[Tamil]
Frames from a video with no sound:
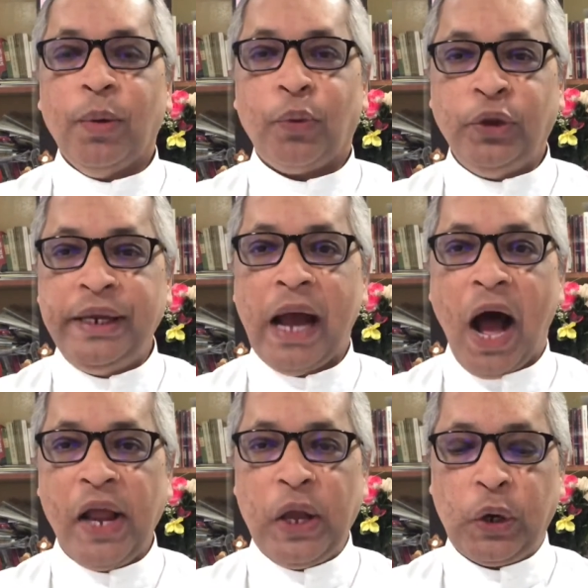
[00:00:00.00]
புதிய
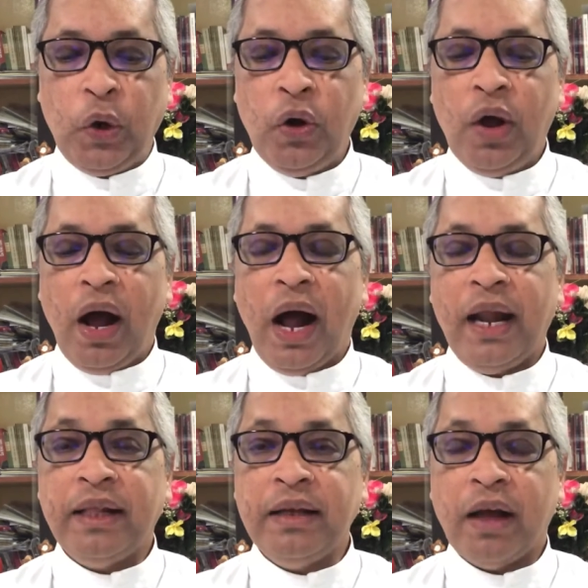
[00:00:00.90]
ஆயரோ
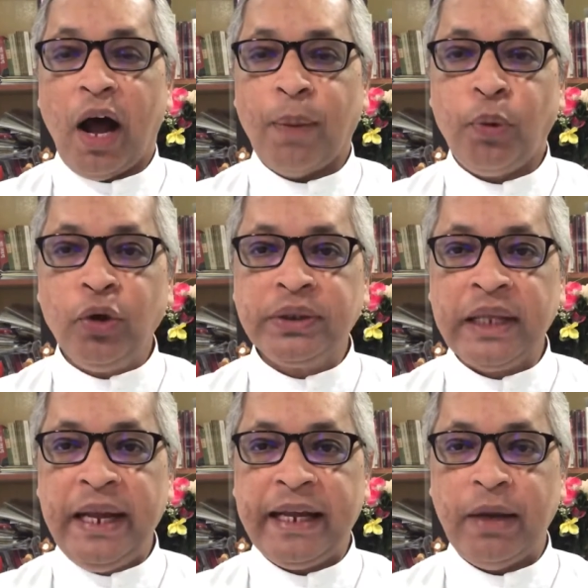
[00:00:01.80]
அல்லது
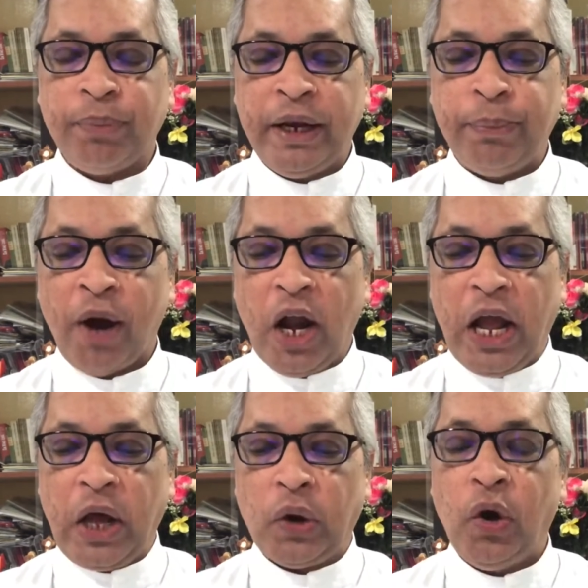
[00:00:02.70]
அப்போஸ்தலிக்க
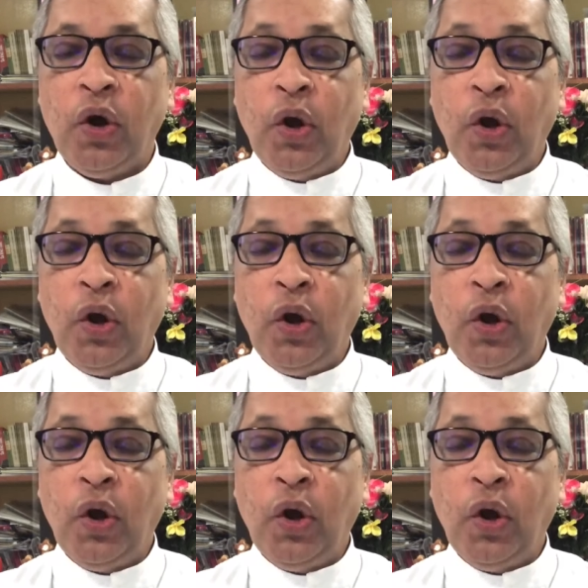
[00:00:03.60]
பரிபாலகரோ